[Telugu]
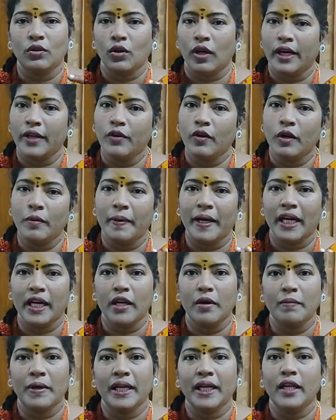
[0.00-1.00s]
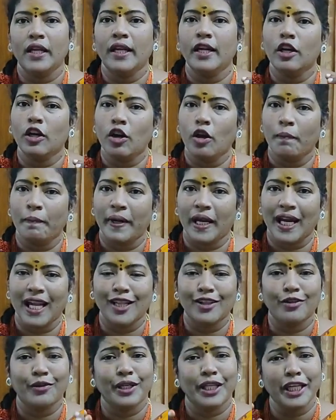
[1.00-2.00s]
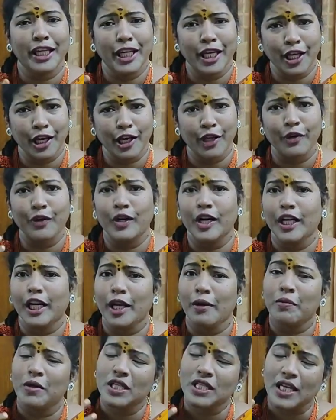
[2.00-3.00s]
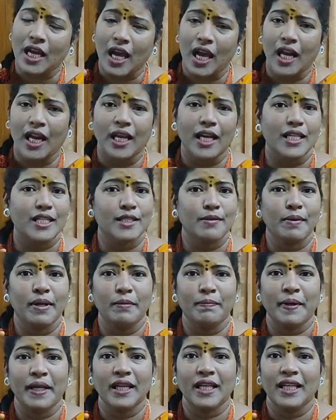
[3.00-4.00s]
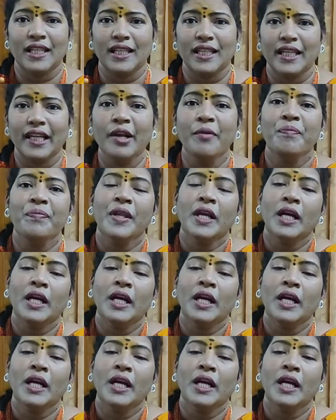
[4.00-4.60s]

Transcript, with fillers: తడిగుడ్డు పెట్టడం అంటే ఇంట్లో పిల్లలతోటి ఈ కరోనా టైంలో చాలా కష్టమైన పని కదండి